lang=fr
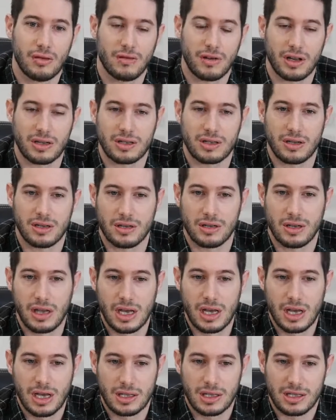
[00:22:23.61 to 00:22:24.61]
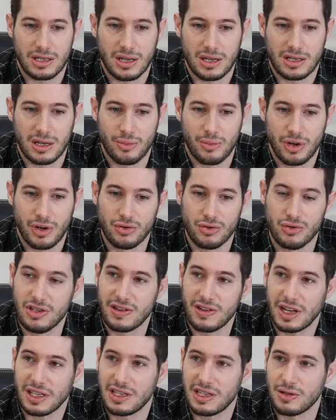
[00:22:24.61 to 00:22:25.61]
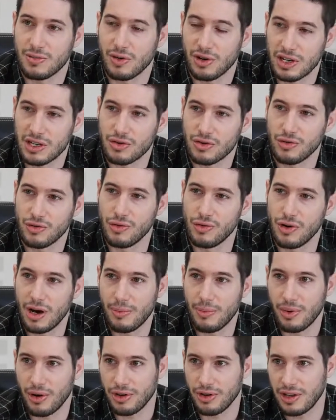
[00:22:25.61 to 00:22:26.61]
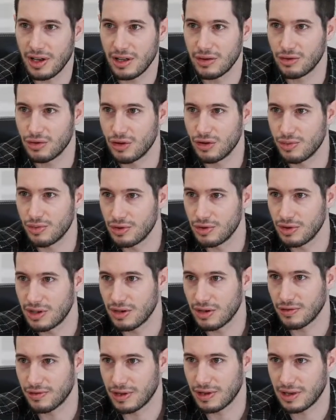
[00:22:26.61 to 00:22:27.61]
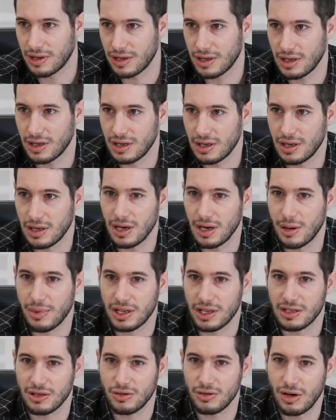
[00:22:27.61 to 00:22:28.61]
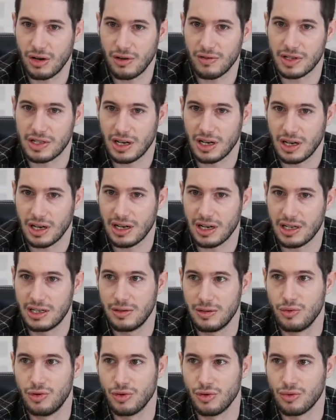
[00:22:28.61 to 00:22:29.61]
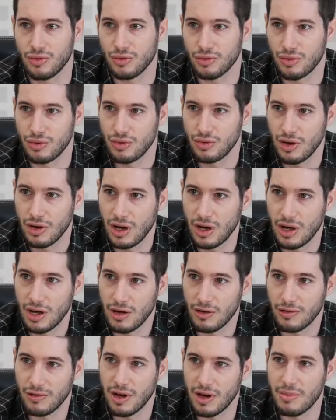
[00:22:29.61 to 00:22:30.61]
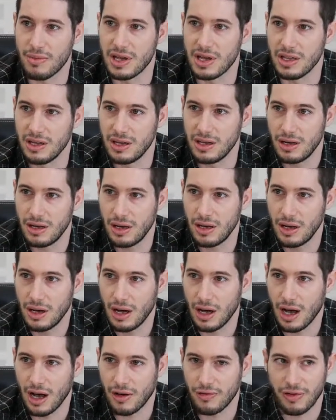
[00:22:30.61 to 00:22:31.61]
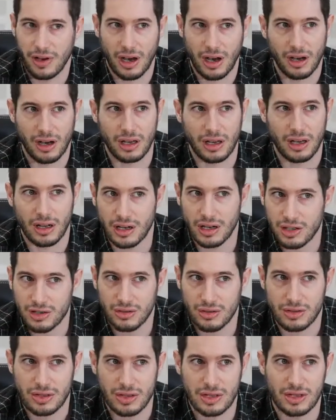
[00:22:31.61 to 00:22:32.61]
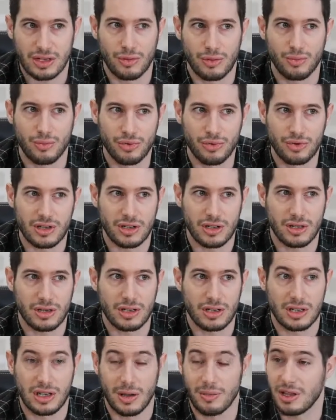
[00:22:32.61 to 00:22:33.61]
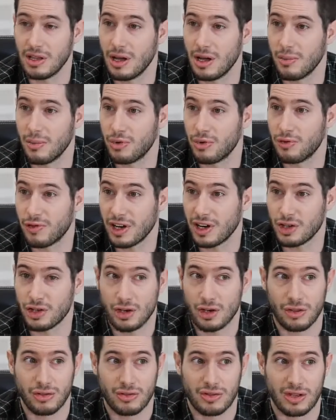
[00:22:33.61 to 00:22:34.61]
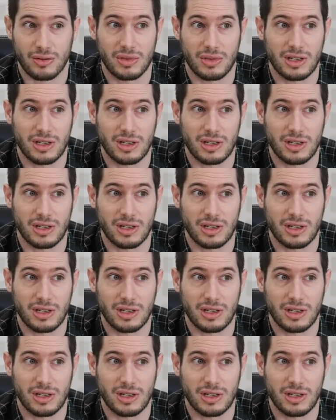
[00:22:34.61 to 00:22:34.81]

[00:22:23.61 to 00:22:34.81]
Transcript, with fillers: Enfin, ça, ça, peut être du divertissement. Qu'est-ce qu'on veut apporter à notre communauté en fait et, à partir de là, on va dire quel type de contenu va m'aider à faire rire les gens. Si c'est le but, c'est si ça m'aide un peu de fraîcheur dans un mm-hmm.